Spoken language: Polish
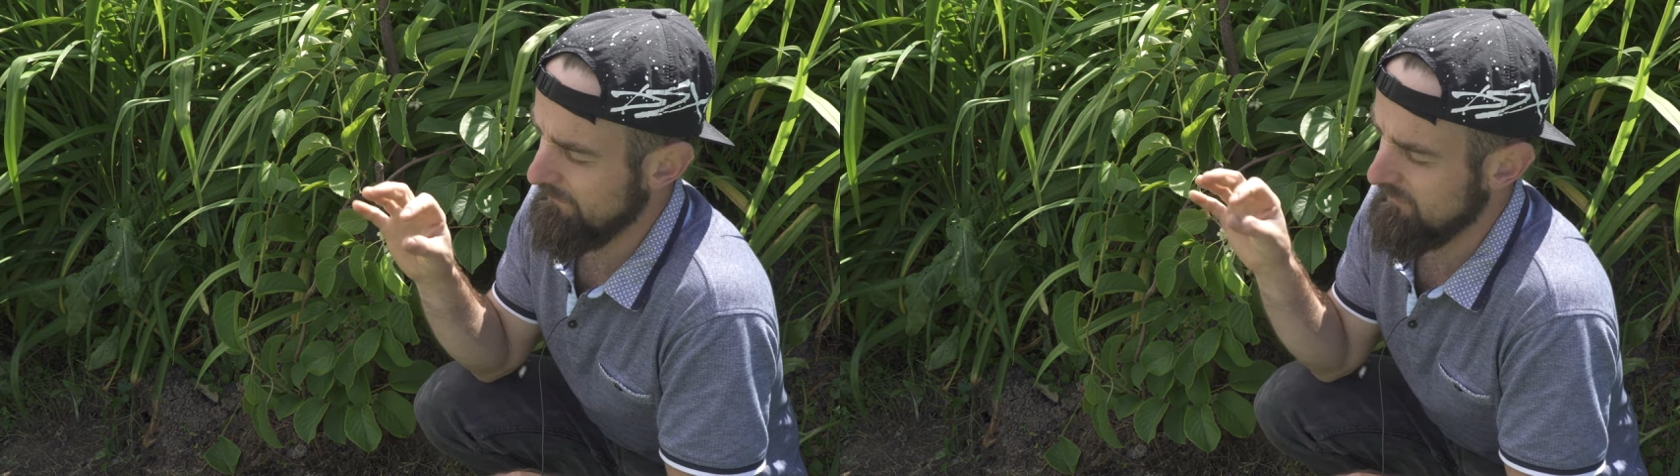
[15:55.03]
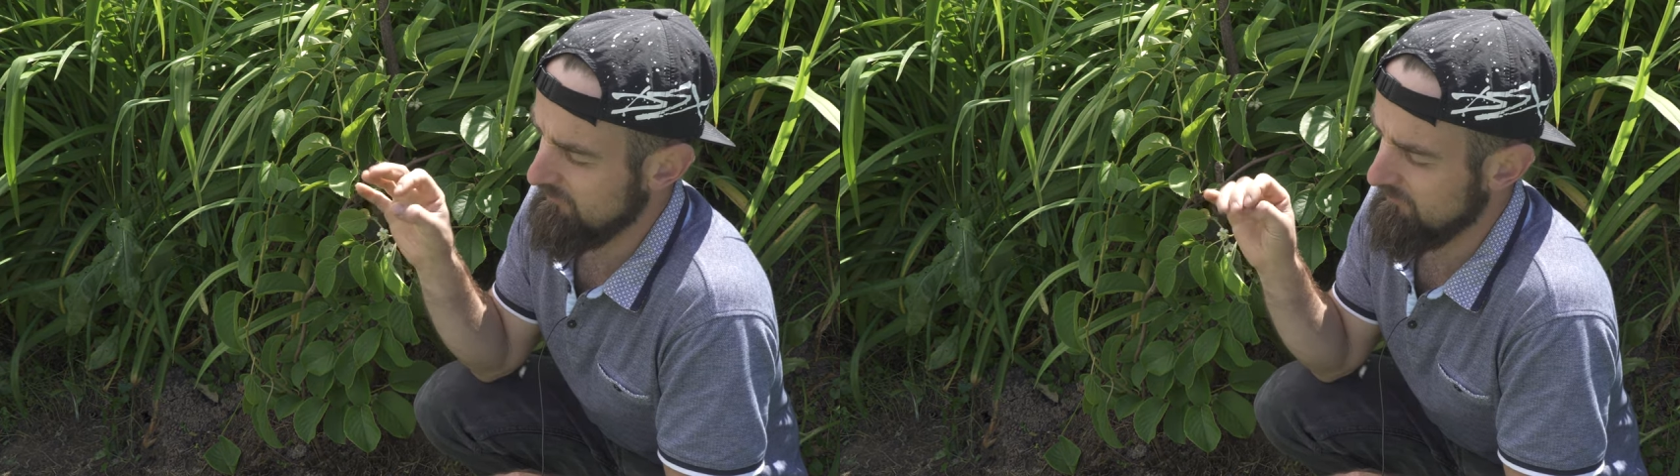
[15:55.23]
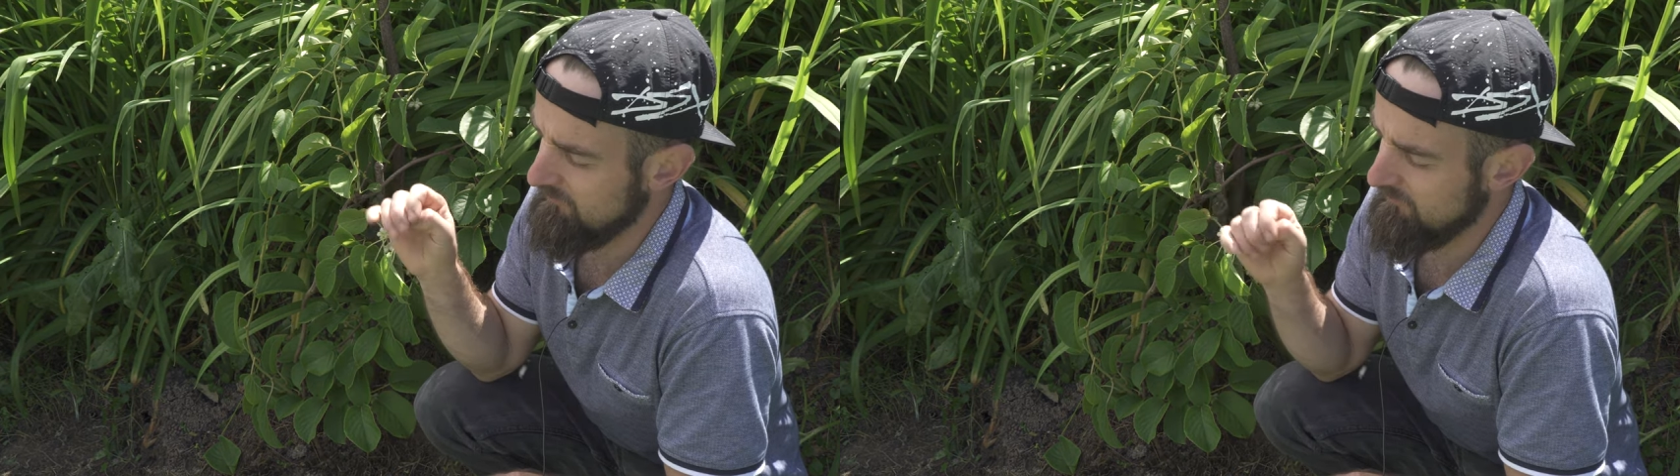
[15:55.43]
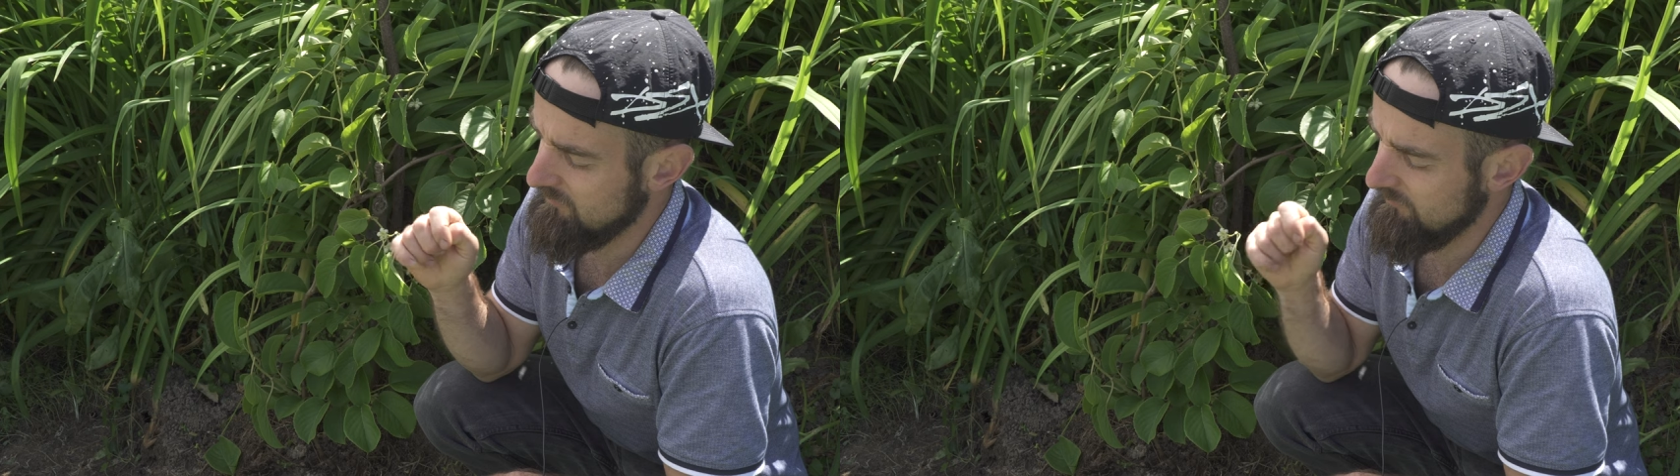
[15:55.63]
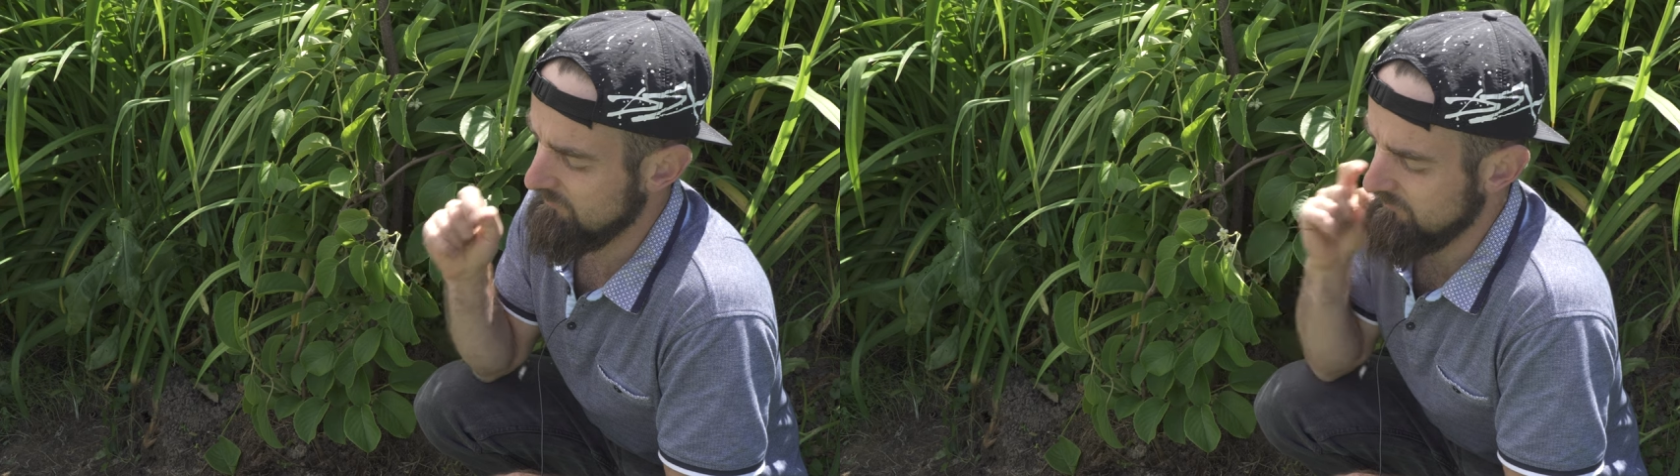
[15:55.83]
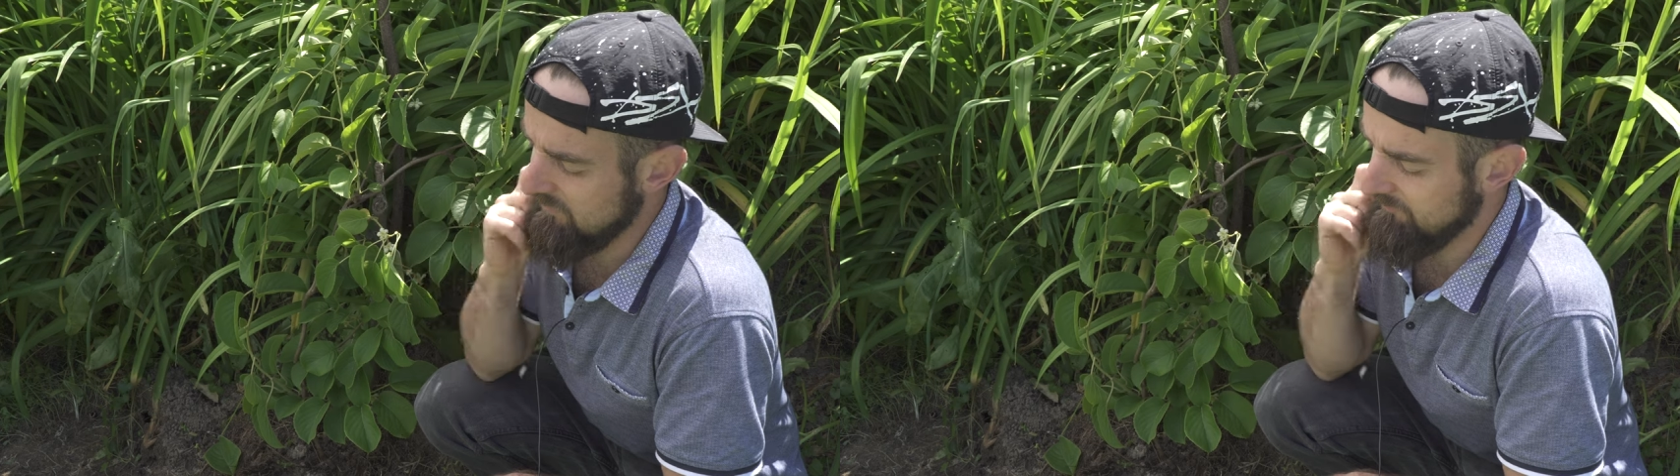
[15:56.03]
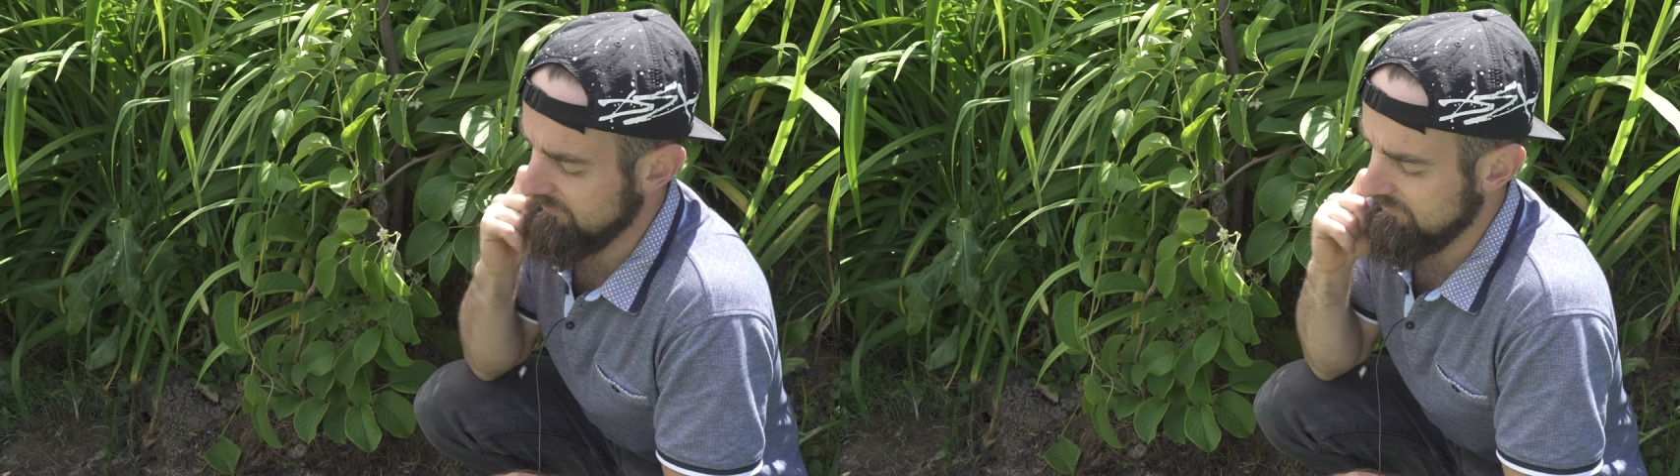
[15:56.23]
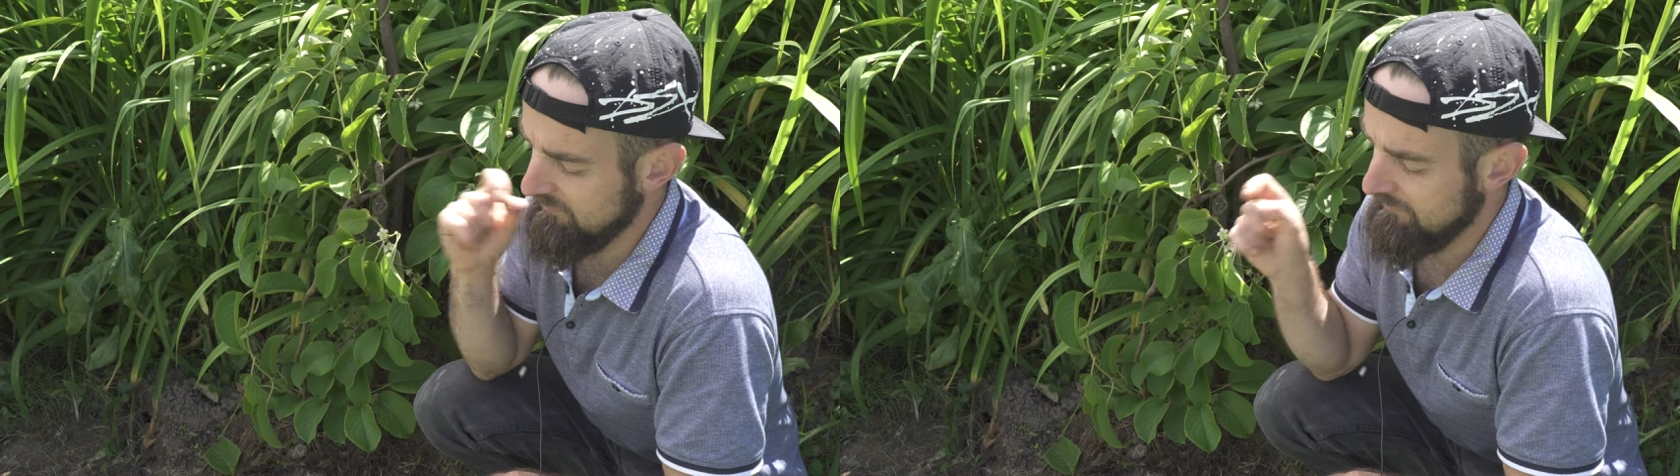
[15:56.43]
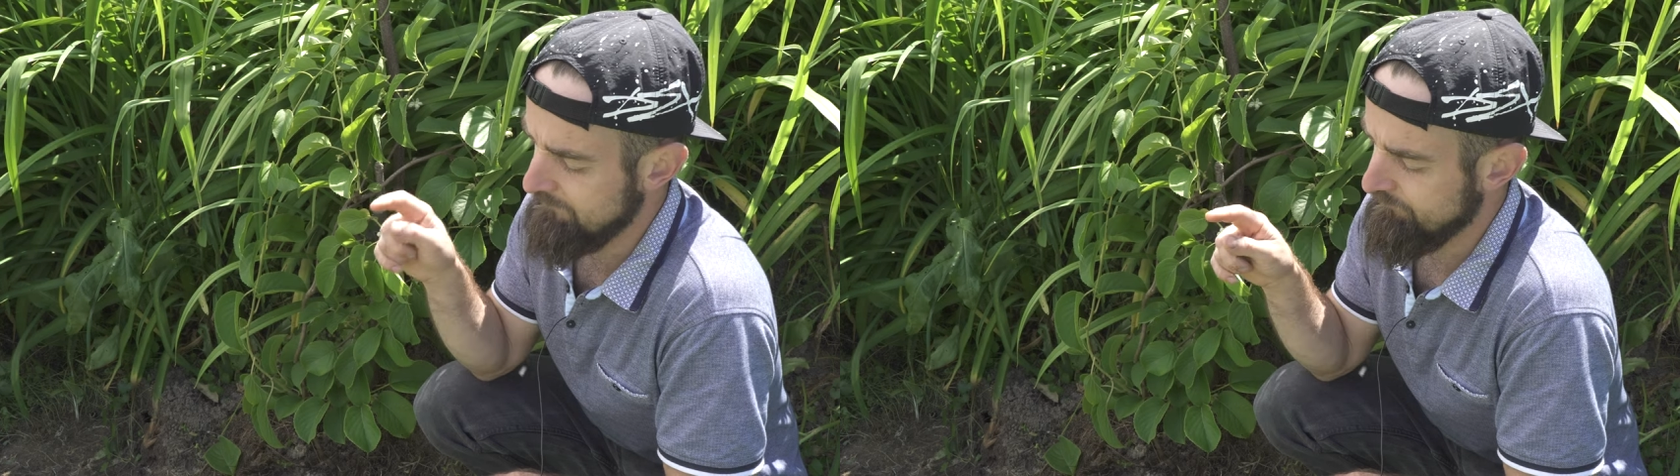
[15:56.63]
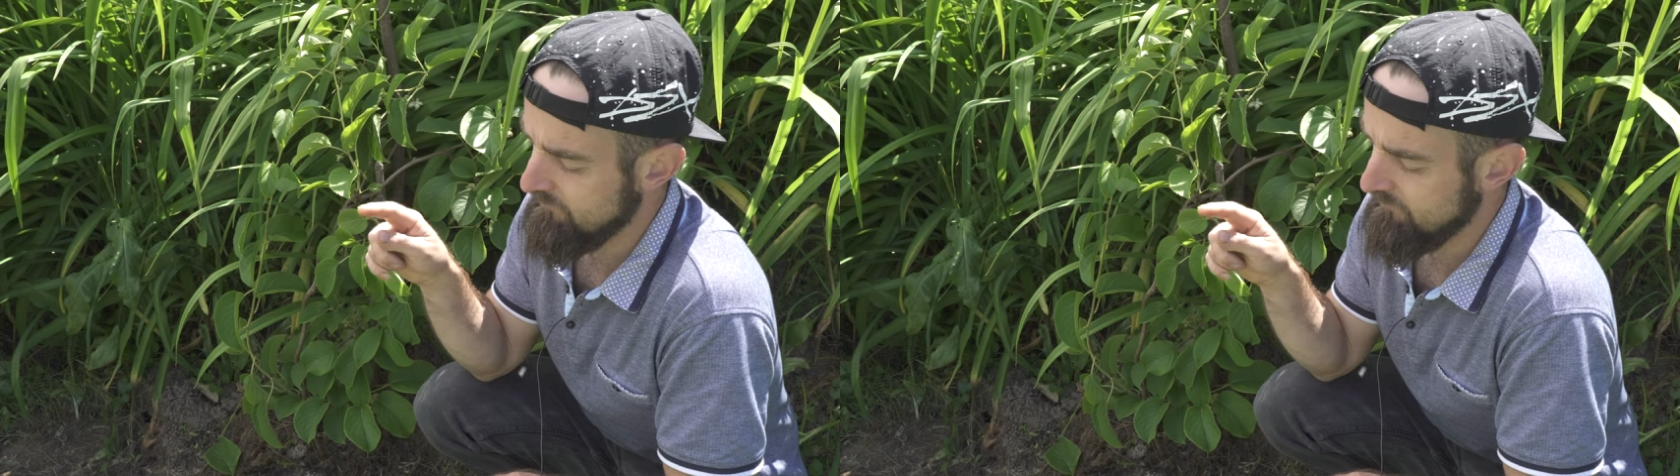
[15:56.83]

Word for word: tak, czerwono, no, czerwono napisane